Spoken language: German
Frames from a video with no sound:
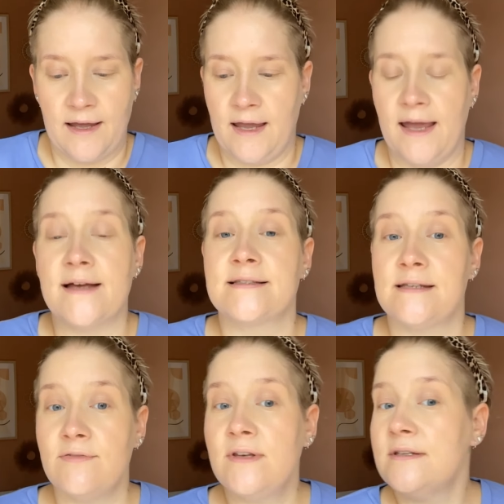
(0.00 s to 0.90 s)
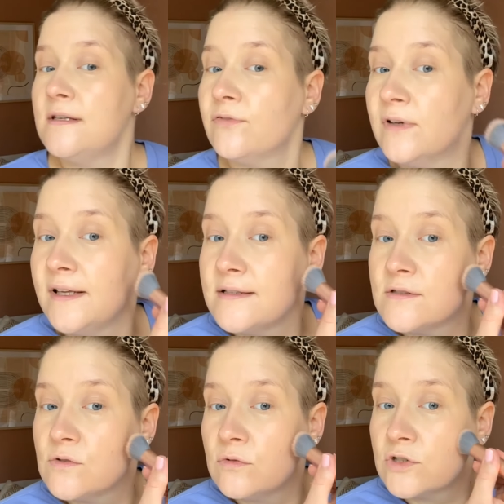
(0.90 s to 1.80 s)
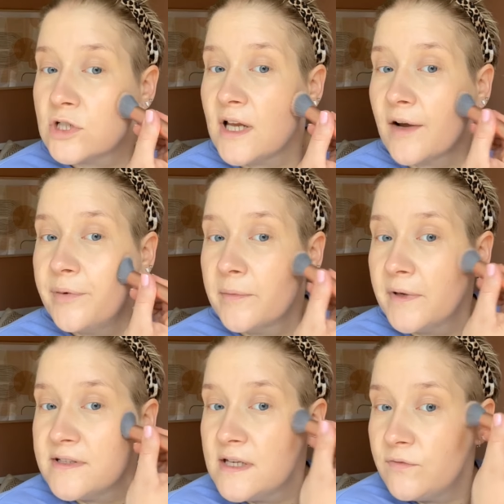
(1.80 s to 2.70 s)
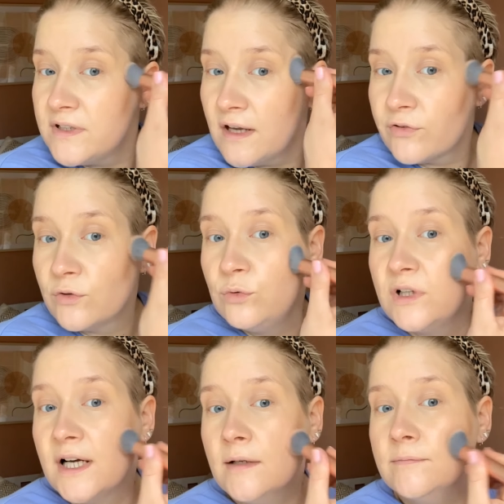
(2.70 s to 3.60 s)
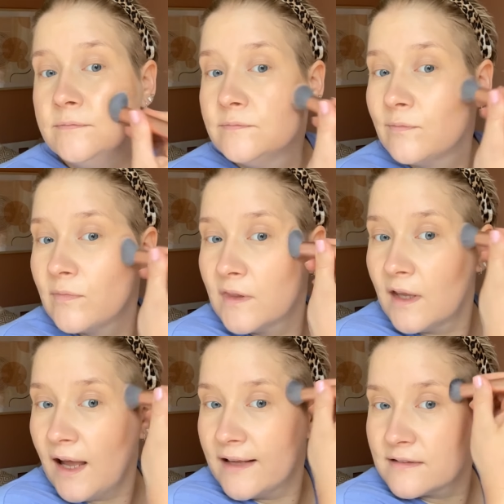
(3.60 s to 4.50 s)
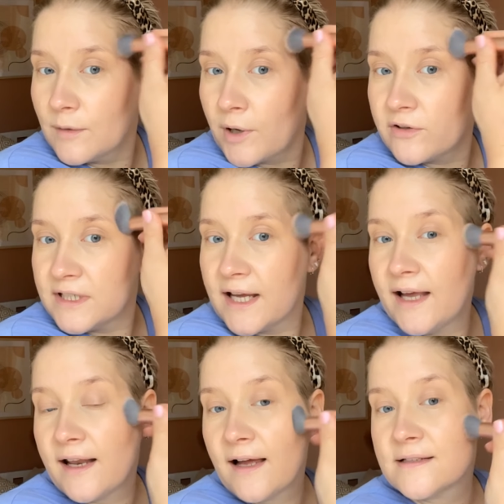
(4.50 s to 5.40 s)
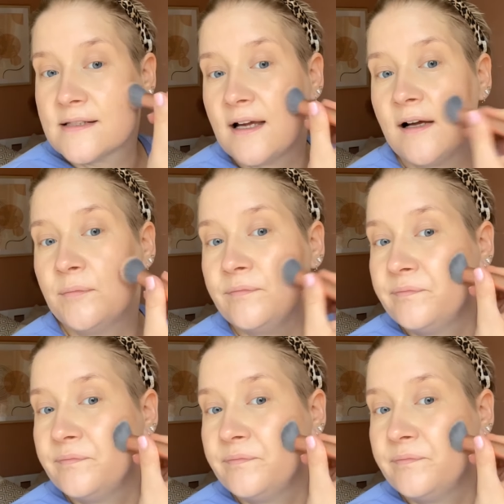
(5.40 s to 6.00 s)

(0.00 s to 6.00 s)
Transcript: Er ist definitiv nicht so stark pigmentiert wie der von Huda. Na, ne? also da braucht ihr keine Angst haben.